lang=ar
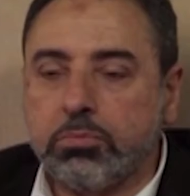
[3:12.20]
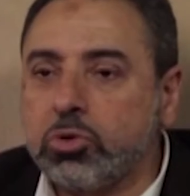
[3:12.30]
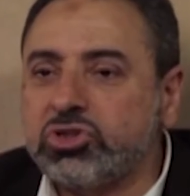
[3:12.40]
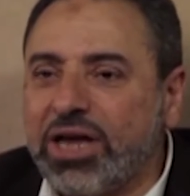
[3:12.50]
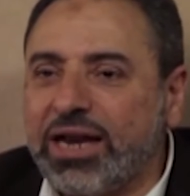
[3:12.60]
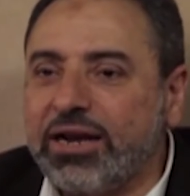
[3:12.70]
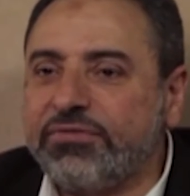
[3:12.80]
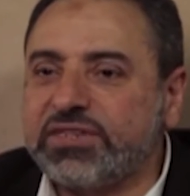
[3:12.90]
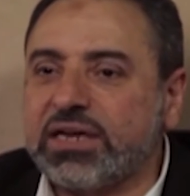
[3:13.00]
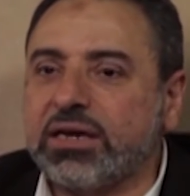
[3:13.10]
بص على
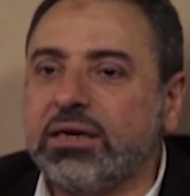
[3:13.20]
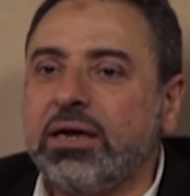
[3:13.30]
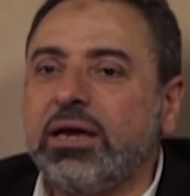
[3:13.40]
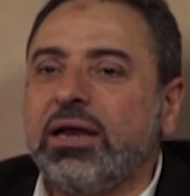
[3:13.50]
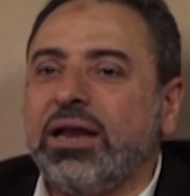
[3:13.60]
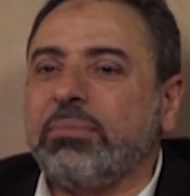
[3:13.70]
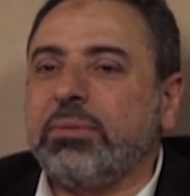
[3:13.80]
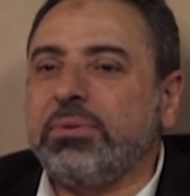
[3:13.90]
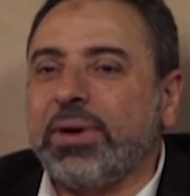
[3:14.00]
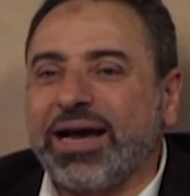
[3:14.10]
نفسك
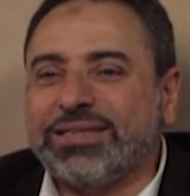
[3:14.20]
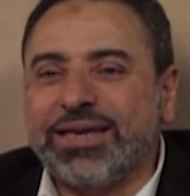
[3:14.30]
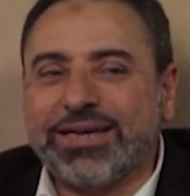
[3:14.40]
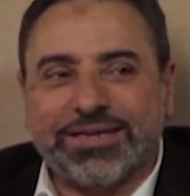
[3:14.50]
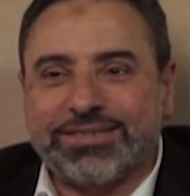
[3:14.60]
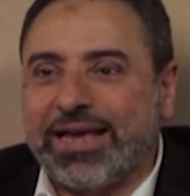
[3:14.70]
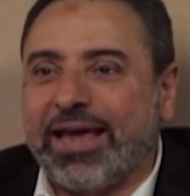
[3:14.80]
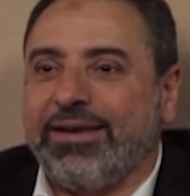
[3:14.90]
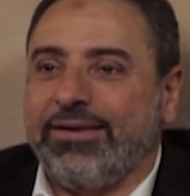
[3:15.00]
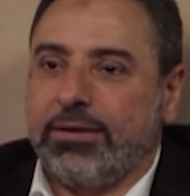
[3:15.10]
لما بيبقى عندك
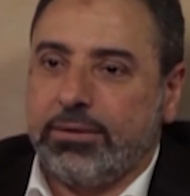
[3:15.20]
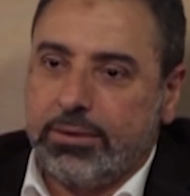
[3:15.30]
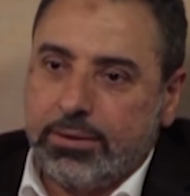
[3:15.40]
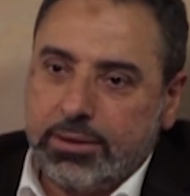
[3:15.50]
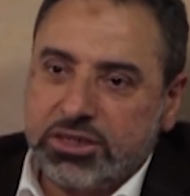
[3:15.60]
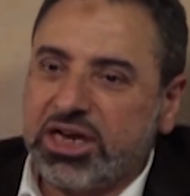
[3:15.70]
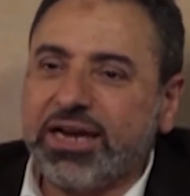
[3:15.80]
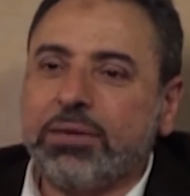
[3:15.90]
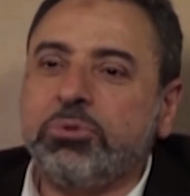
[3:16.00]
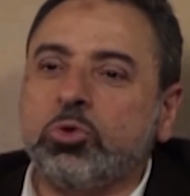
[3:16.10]
إسهال
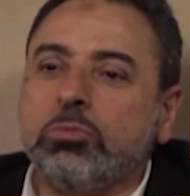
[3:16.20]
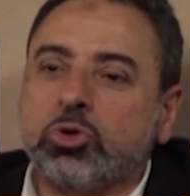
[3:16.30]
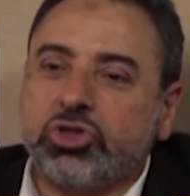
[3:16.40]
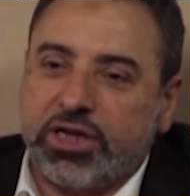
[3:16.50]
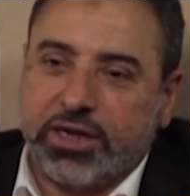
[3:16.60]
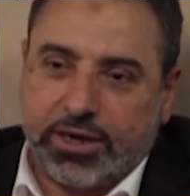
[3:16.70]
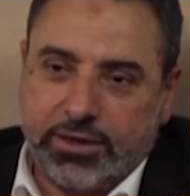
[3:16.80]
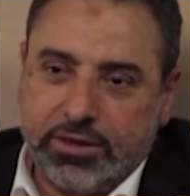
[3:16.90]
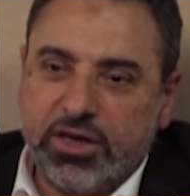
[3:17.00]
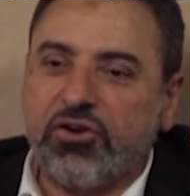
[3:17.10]
شكلك بيكون مضحك
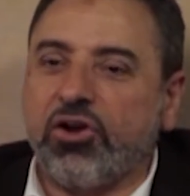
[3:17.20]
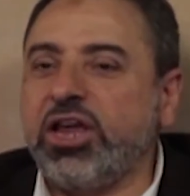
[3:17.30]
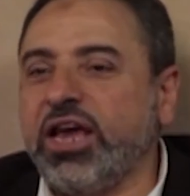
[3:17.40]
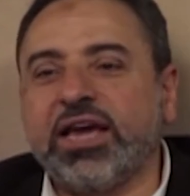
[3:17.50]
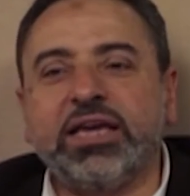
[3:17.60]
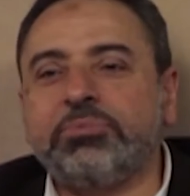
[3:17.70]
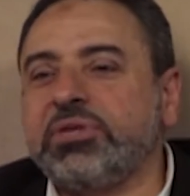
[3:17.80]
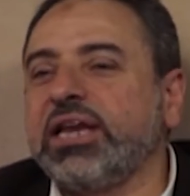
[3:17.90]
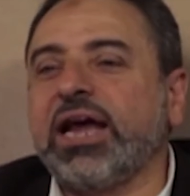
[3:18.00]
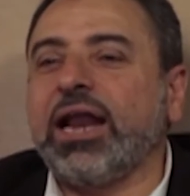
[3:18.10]
رايح جاي
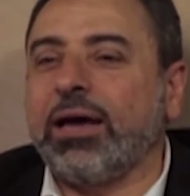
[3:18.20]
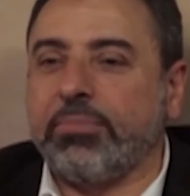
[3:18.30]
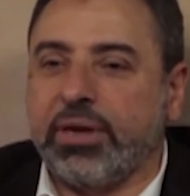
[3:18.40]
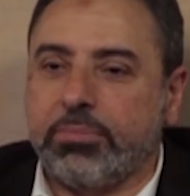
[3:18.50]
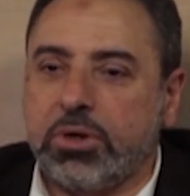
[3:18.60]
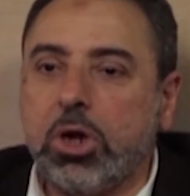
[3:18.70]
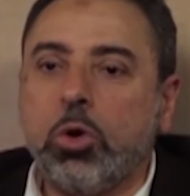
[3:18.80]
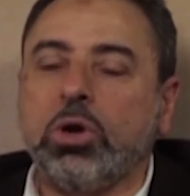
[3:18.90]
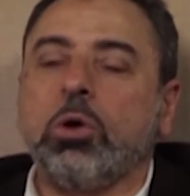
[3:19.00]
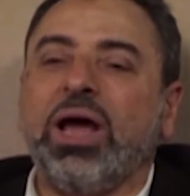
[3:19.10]
بتجري على الحمام
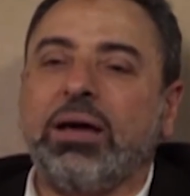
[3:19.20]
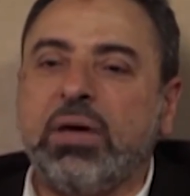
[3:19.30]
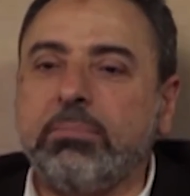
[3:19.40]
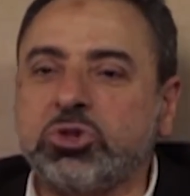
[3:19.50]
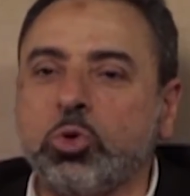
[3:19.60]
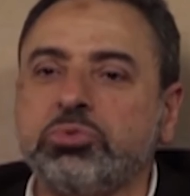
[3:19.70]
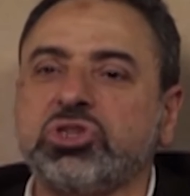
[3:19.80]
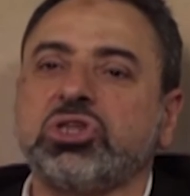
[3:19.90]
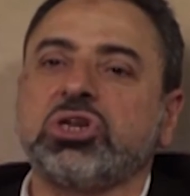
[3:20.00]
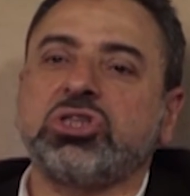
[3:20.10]
ولو الحمام مشغول
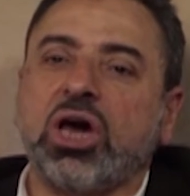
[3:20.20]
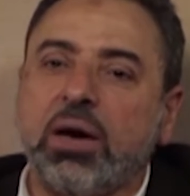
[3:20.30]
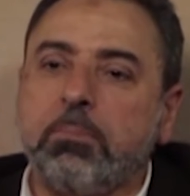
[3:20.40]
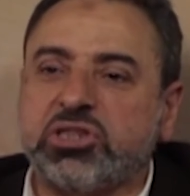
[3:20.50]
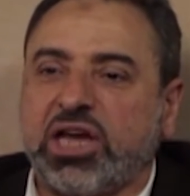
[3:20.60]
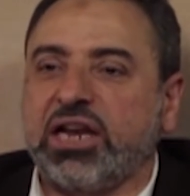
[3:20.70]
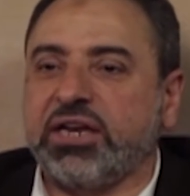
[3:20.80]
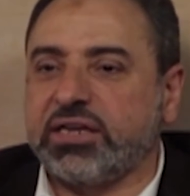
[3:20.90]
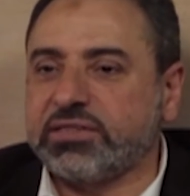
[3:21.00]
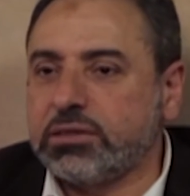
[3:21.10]
بتضطر تخبط على
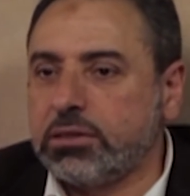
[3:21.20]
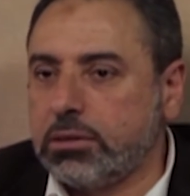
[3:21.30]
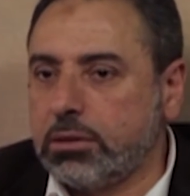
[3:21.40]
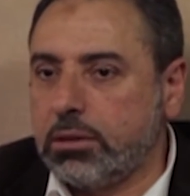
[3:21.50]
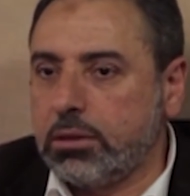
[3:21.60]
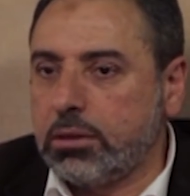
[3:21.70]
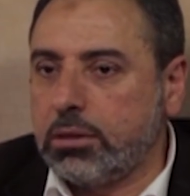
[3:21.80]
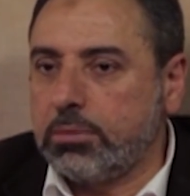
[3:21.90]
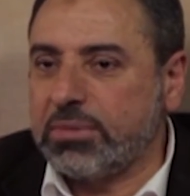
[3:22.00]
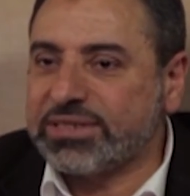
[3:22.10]
الناس
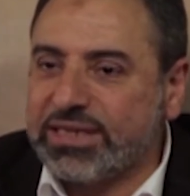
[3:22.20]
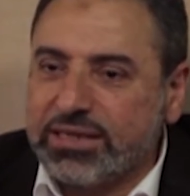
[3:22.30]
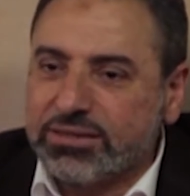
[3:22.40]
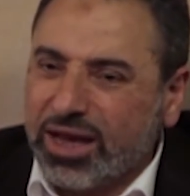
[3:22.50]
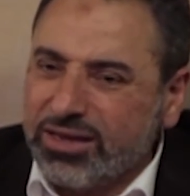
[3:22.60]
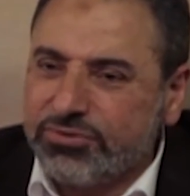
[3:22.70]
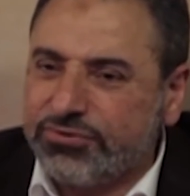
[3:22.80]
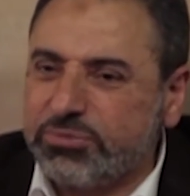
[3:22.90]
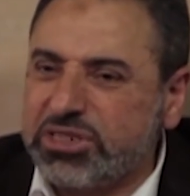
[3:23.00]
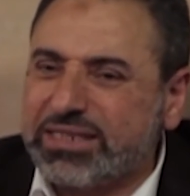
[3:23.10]
مسكين
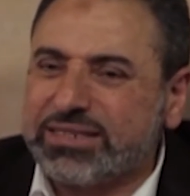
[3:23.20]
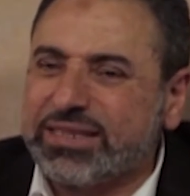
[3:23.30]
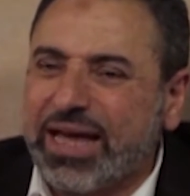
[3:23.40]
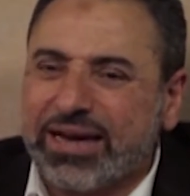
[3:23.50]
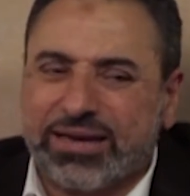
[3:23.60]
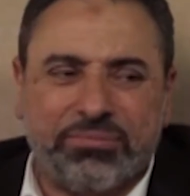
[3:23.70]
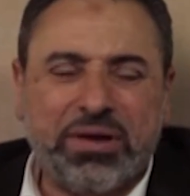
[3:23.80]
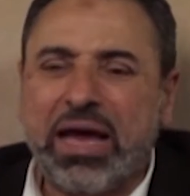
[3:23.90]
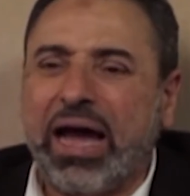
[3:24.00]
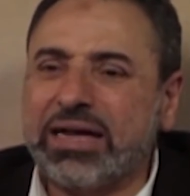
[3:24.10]
ضعيف مش قادر تتحكم
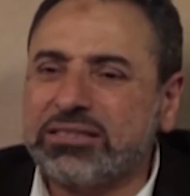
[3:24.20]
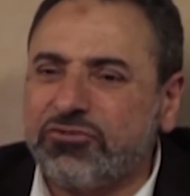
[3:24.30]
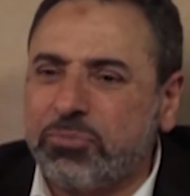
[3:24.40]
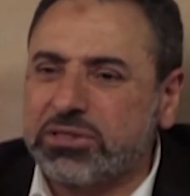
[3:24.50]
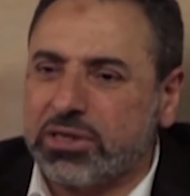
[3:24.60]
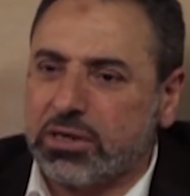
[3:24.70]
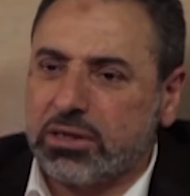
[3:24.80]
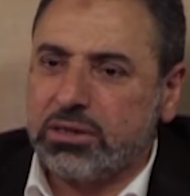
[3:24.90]
حتى في بطنك